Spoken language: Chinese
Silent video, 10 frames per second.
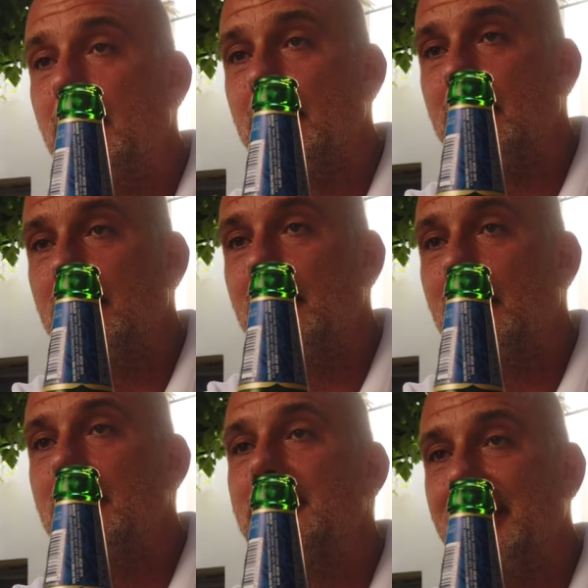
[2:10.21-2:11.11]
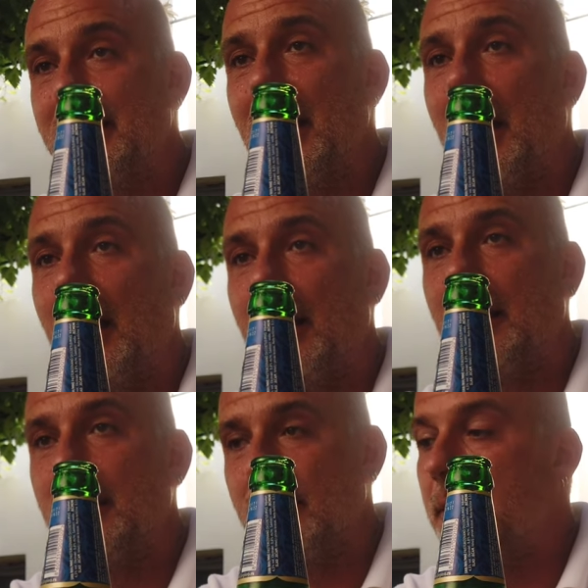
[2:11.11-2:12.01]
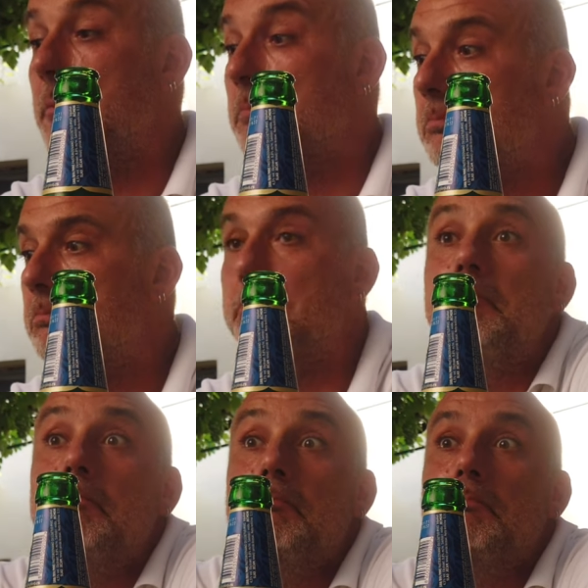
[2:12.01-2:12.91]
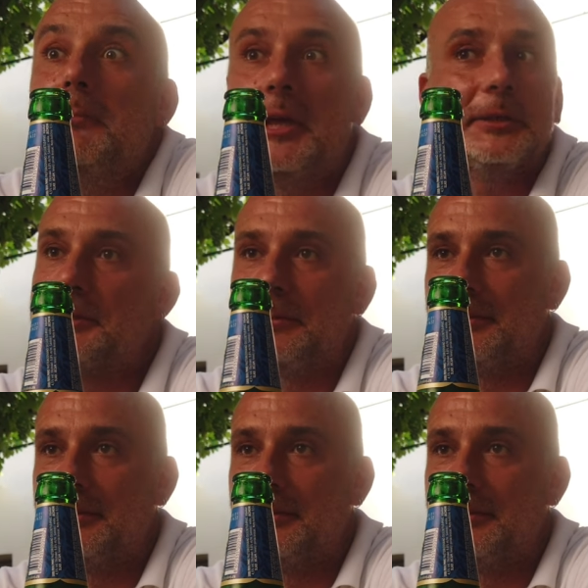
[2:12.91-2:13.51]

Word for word: 新疆，新疆，新疆。哪 c s